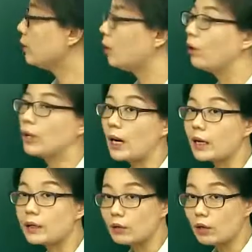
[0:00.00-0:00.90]
더
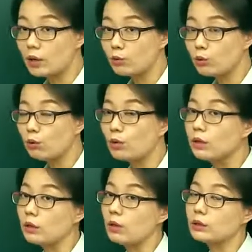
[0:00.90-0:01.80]
약한 결합이고
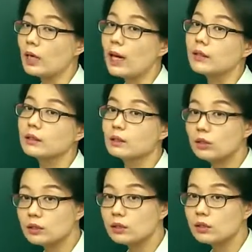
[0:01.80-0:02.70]
더 잘
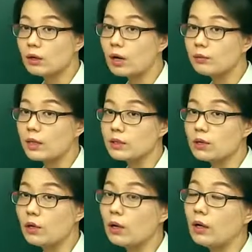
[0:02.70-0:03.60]
끊어지는
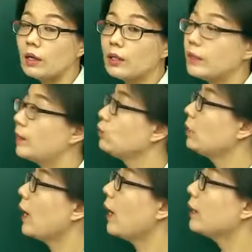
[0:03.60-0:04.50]
결합이라서
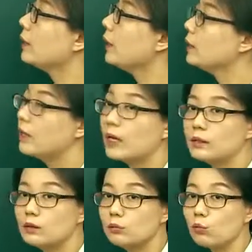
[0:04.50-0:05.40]
나중에 알켄이
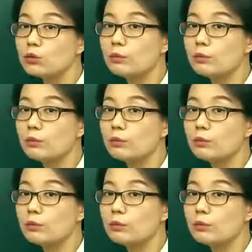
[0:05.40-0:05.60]
하는 모든